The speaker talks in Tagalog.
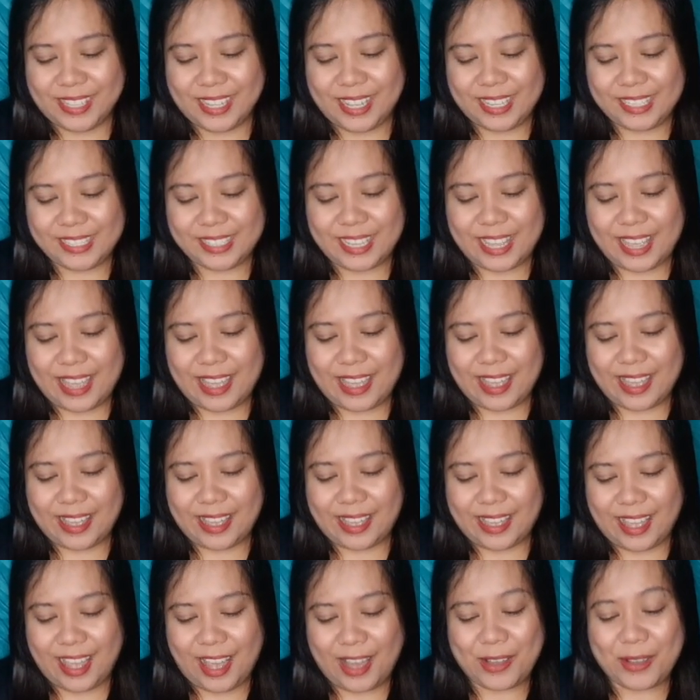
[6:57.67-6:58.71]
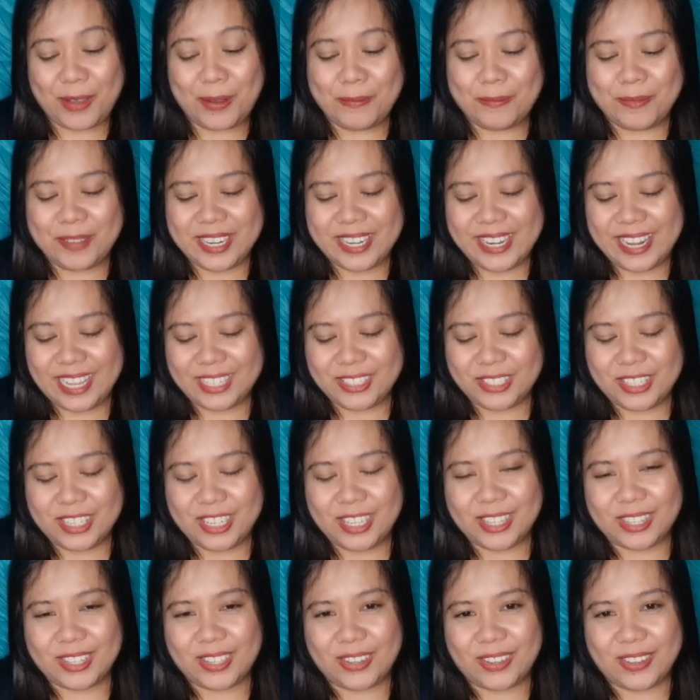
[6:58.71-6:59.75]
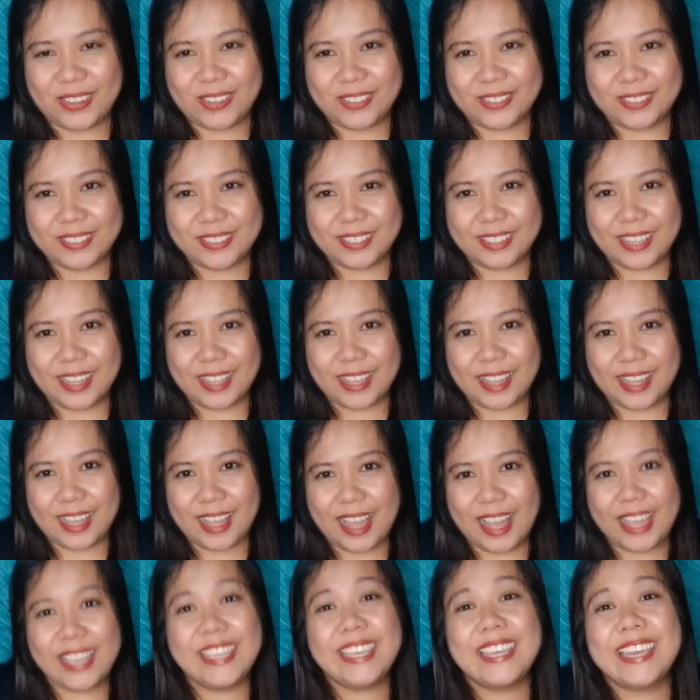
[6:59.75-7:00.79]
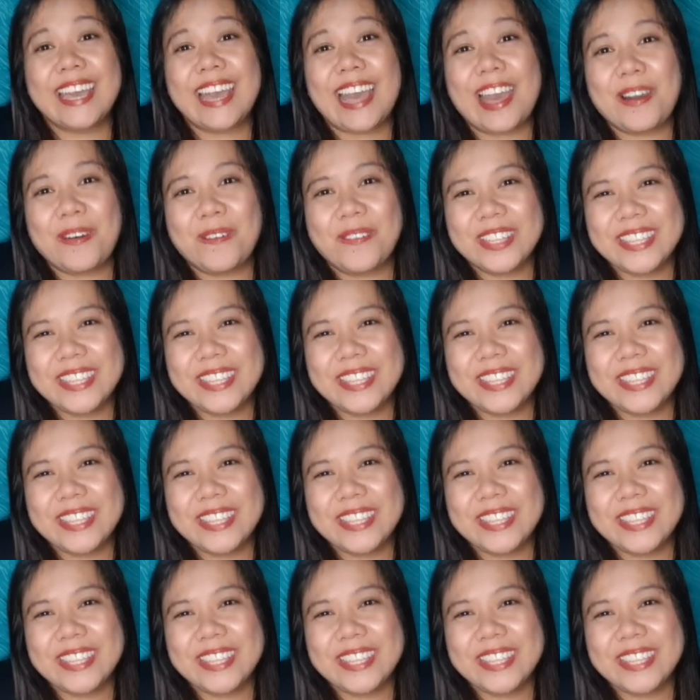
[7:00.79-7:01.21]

Kasi ang combination nito ay ikaw